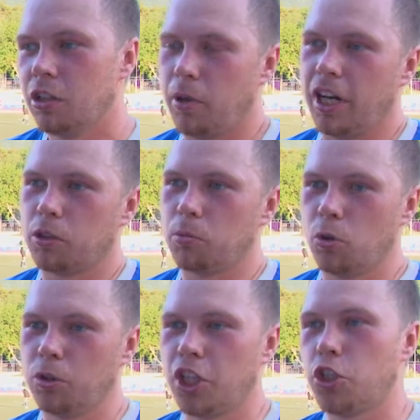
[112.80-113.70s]
Поэтому
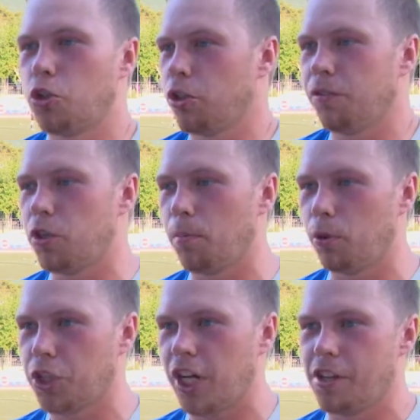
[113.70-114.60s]
у них чуть-чуть не все
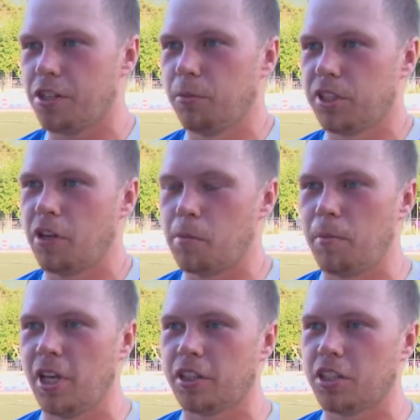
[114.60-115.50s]
получается, мы свои
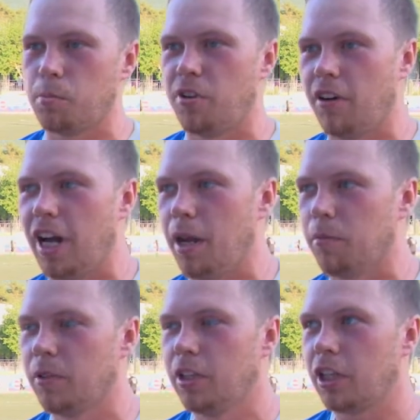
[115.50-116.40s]
моменты забиваем.
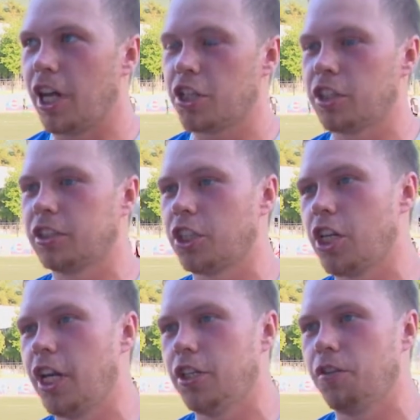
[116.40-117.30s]
Конечно, к
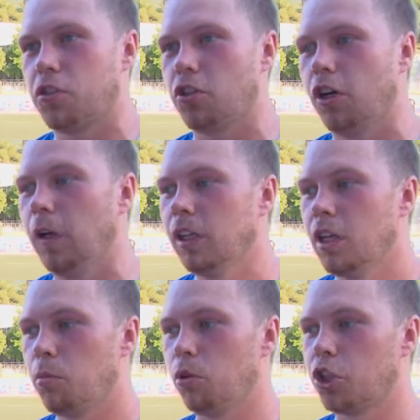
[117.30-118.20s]
сожалению, не все
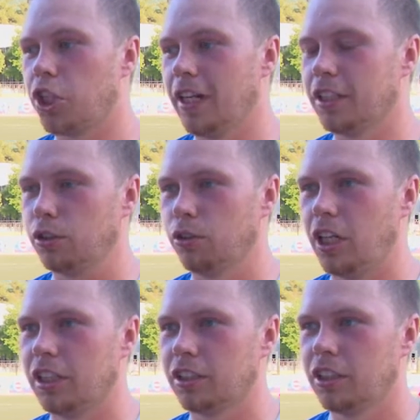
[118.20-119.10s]
получается у
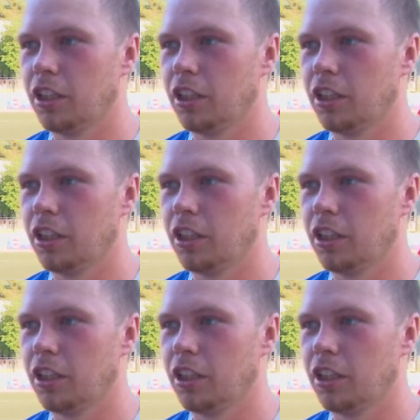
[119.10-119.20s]
нас.